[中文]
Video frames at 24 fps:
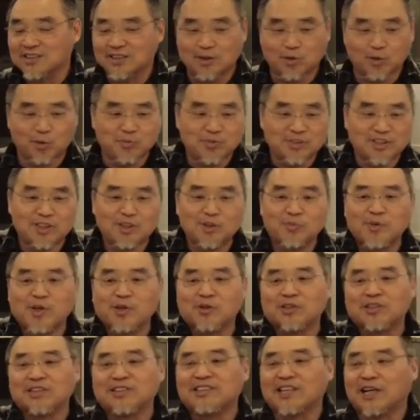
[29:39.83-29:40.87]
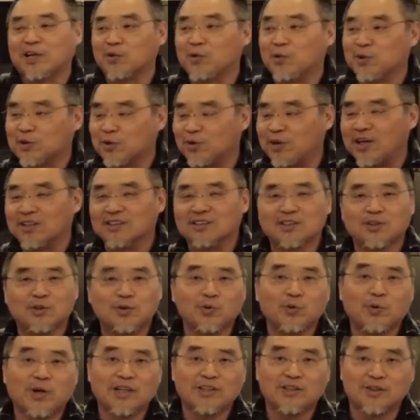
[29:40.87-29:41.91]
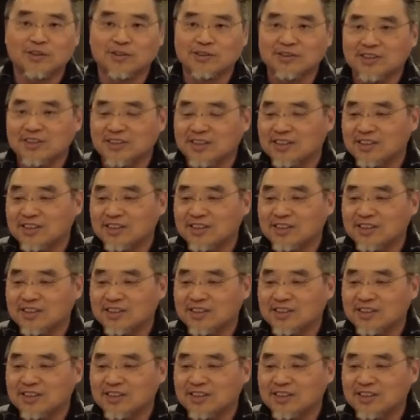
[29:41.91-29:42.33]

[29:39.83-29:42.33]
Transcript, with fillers: 我们今天都没有人讲过的话，你去外头，